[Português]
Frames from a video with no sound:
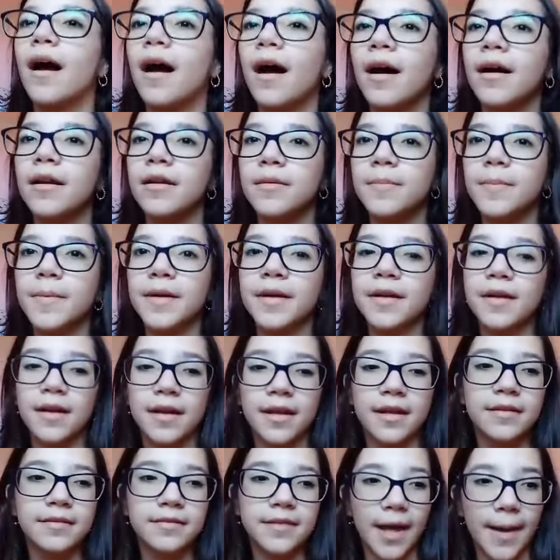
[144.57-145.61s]
Aí
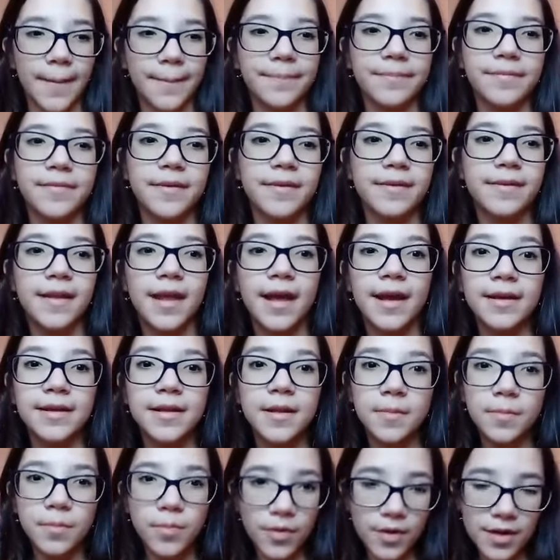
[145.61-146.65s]
peguei, tá. Aí
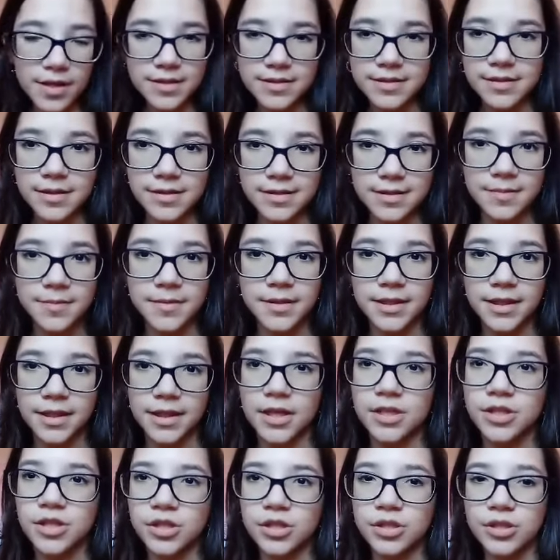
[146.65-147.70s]
depois, na semana
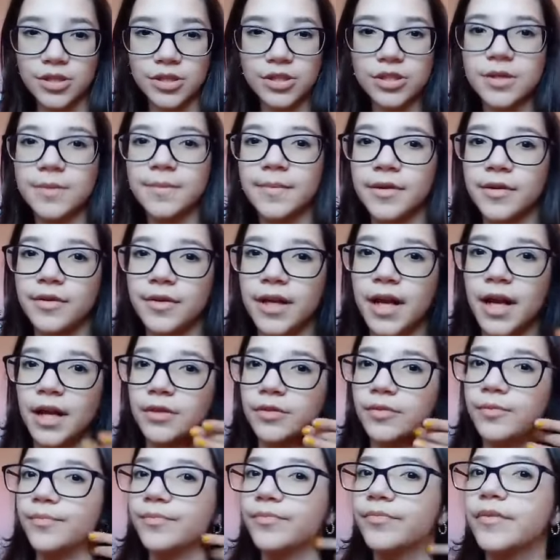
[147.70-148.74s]
que a gente já tinha
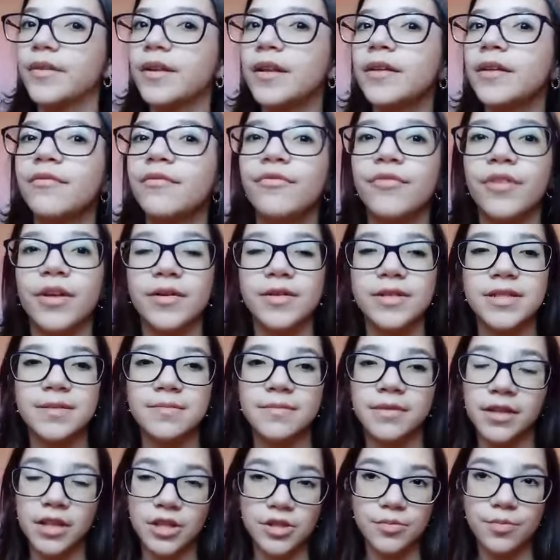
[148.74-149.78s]
melhorado, veio a
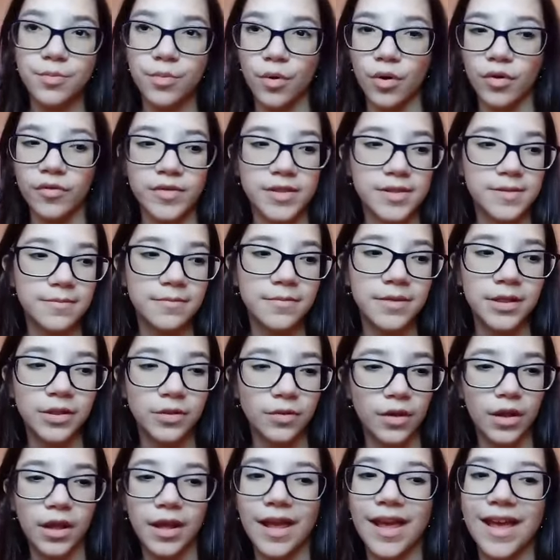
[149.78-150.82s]
semana de provas.
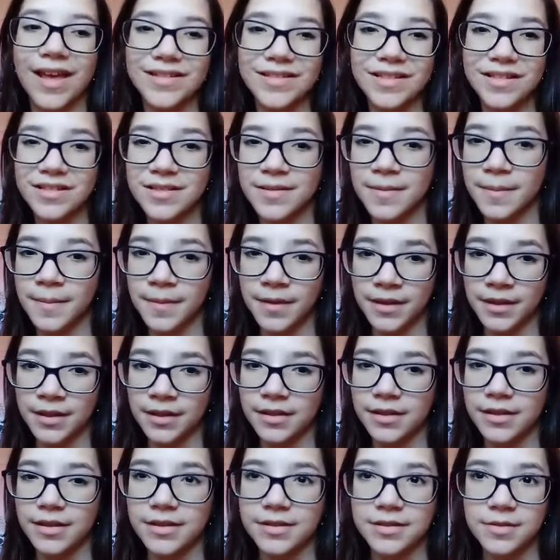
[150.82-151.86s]
Mano, essa
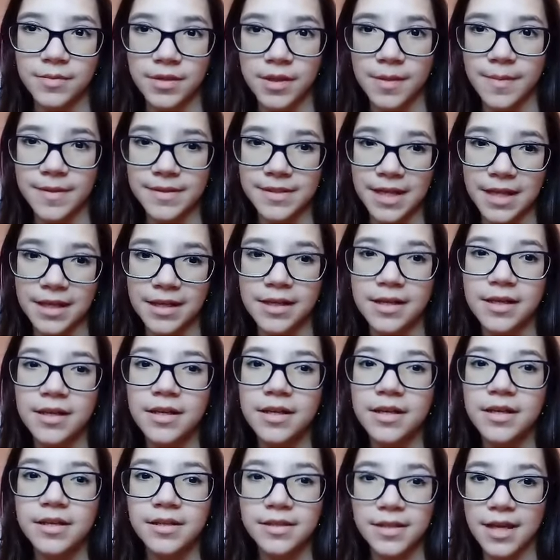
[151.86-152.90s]
semana, semana passada,
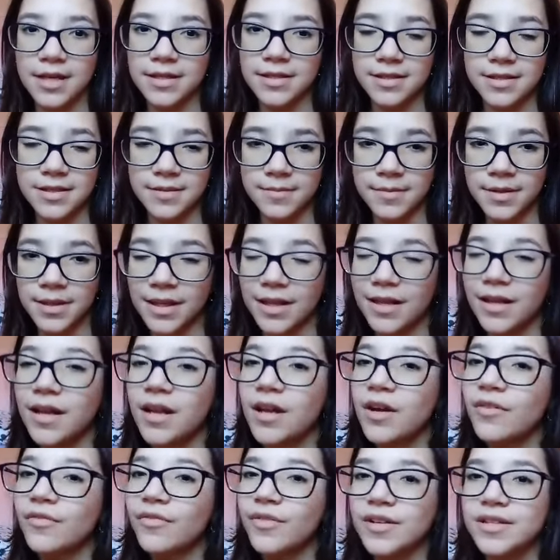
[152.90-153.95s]
e essa semana
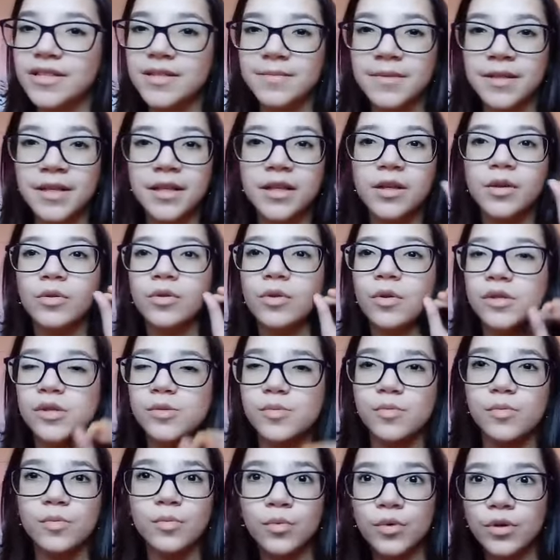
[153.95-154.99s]
foi a semana que eu tô,
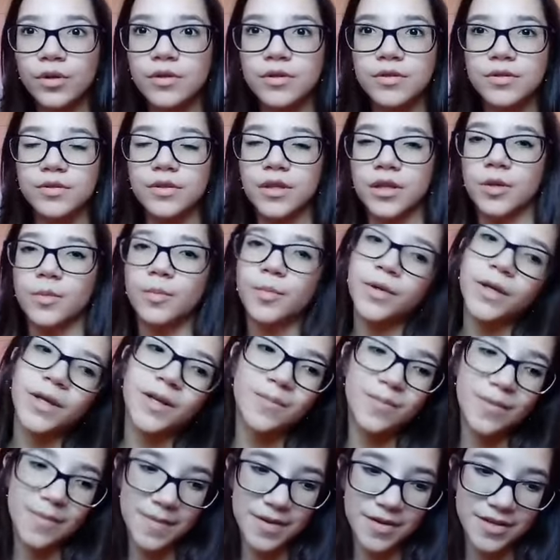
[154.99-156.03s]
tipo, muito estudando. Porque
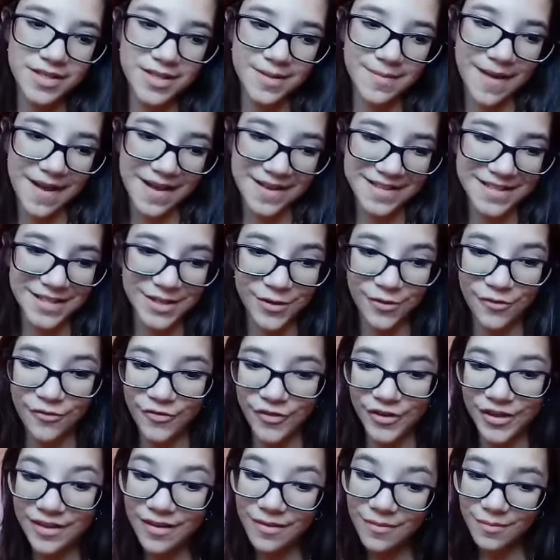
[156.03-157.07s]
no primeiro semestre eu não
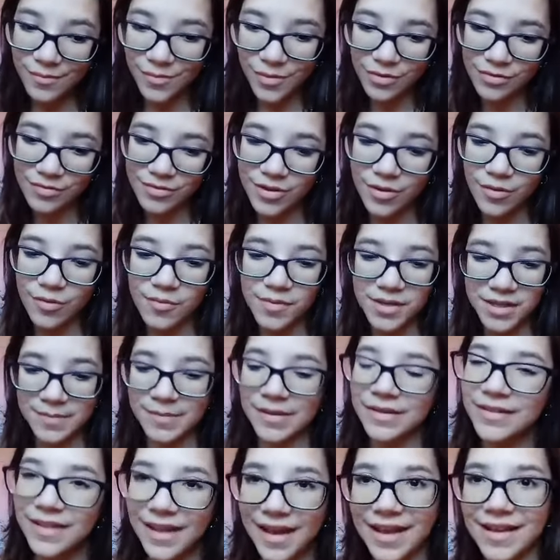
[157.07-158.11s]
fui tão bom em algumas
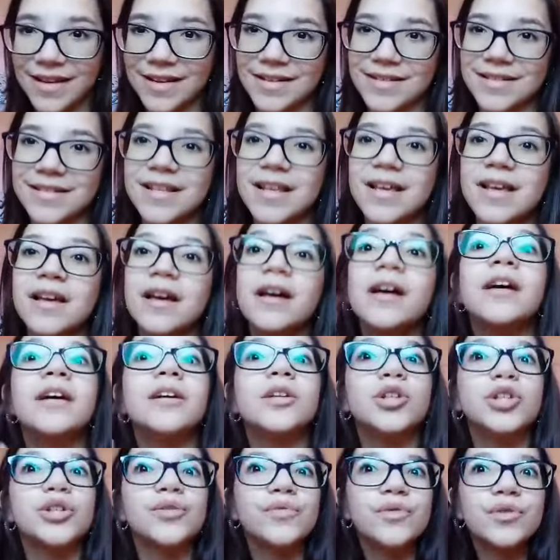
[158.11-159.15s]
matérias.
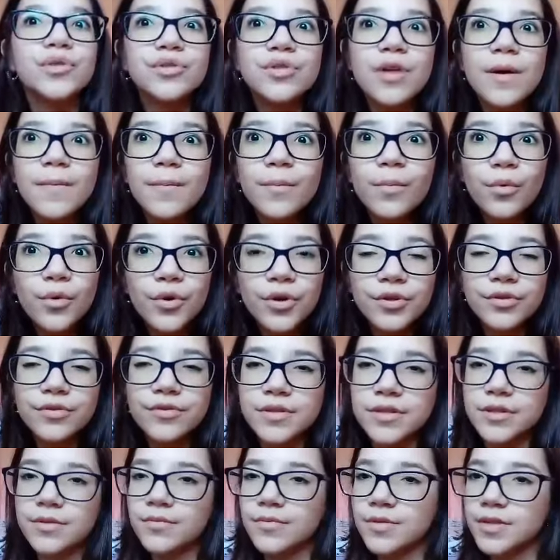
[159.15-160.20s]
Então, eu tive que estudar muito
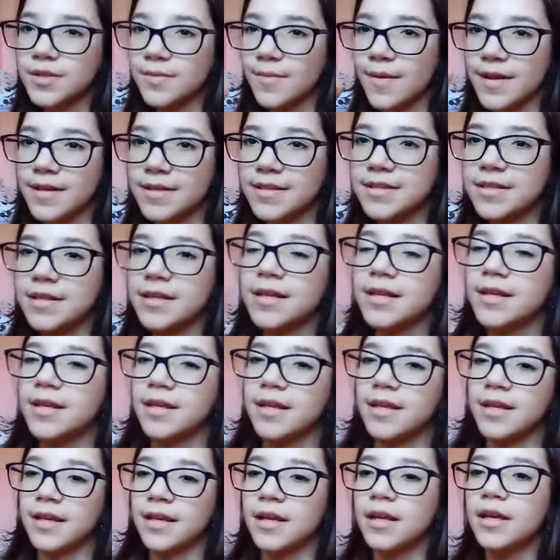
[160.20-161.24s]
no segundo semestre,
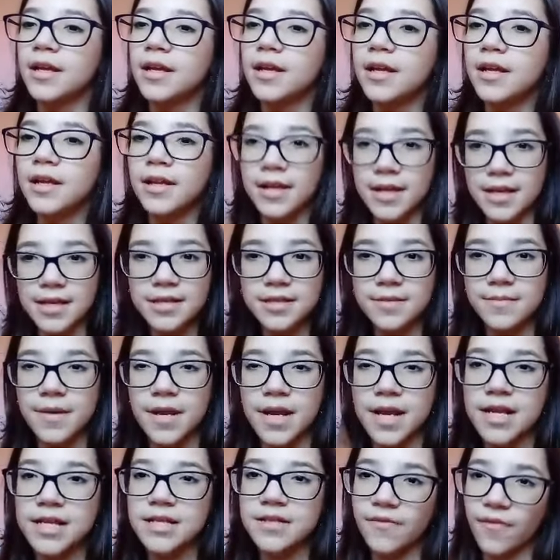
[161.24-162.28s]
que nesse
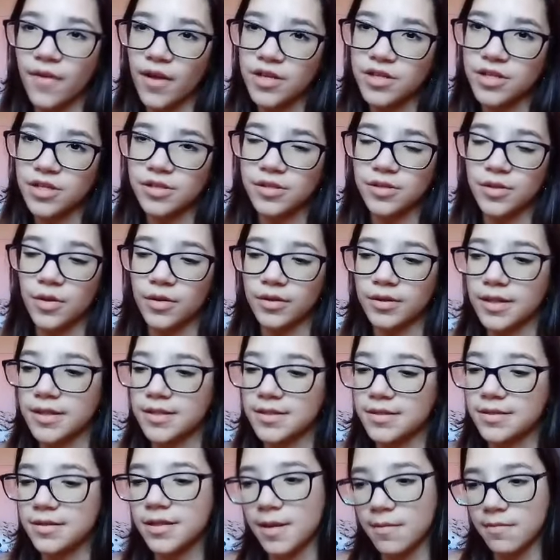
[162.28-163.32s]
mês fecha as
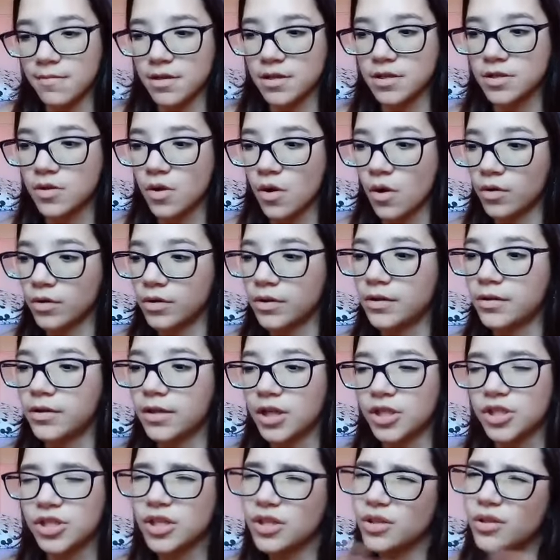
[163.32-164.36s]
notas na minha escola.
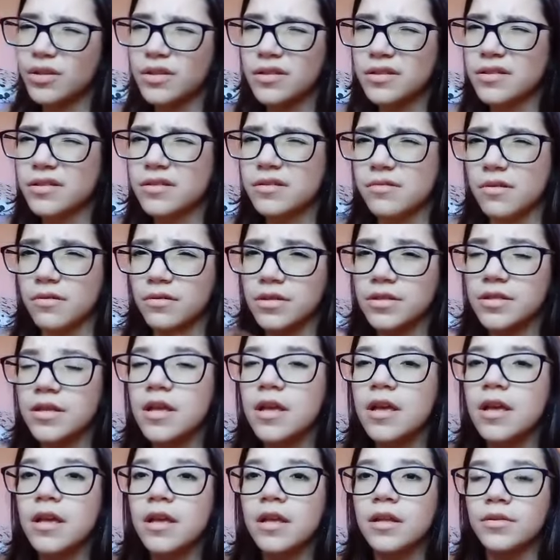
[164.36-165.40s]
Acho que todas as escolas
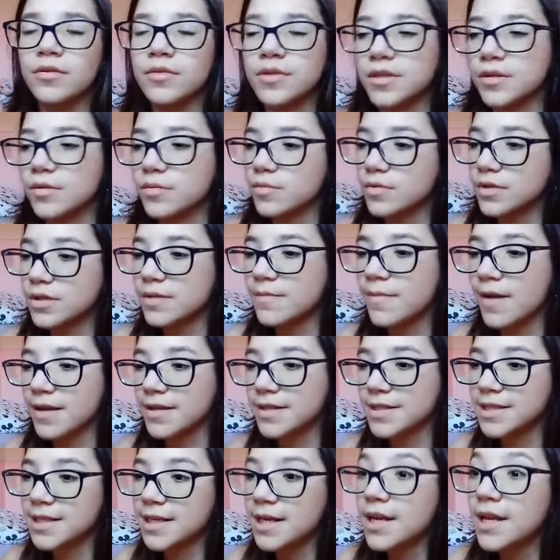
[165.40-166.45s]
do segundo
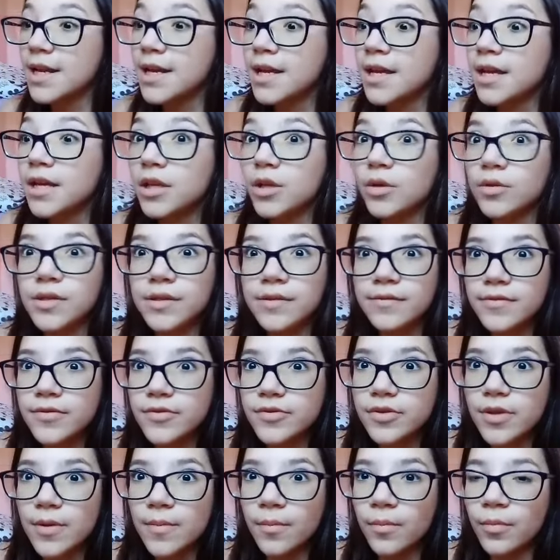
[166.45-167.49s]
semestre. E eu tava que
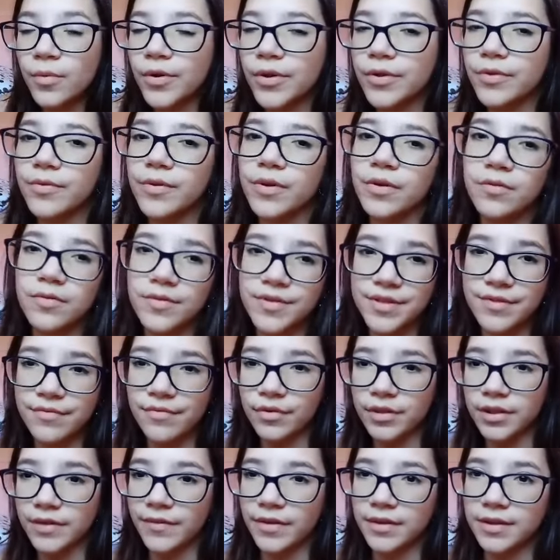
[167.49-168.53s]
estudar muito. Inclusive,
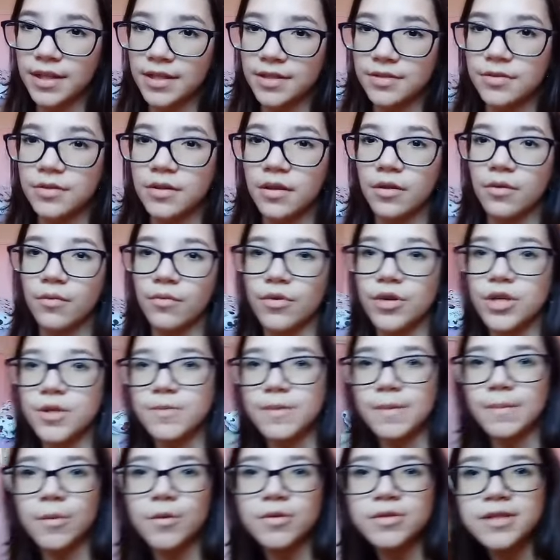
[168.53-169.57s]
eu tava até estudando hoje,
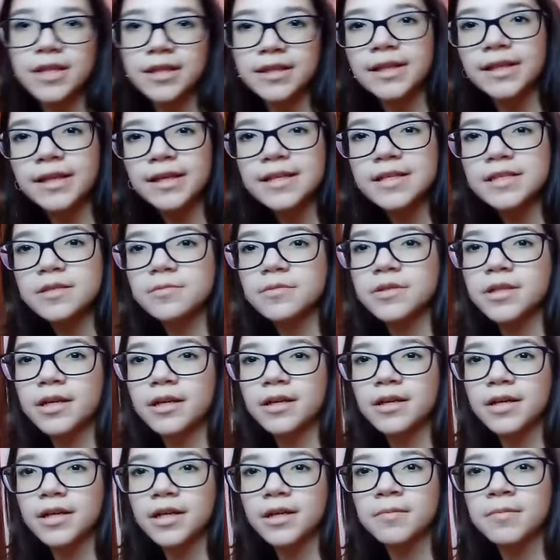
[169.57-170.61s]
minha bolsa tá até aqui em cima da
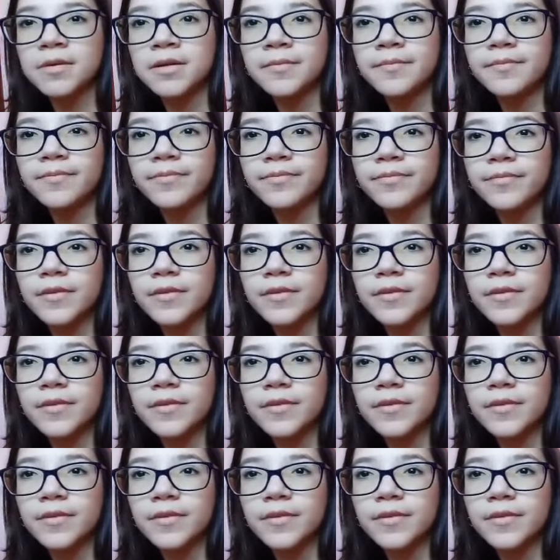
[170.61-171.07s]
cama.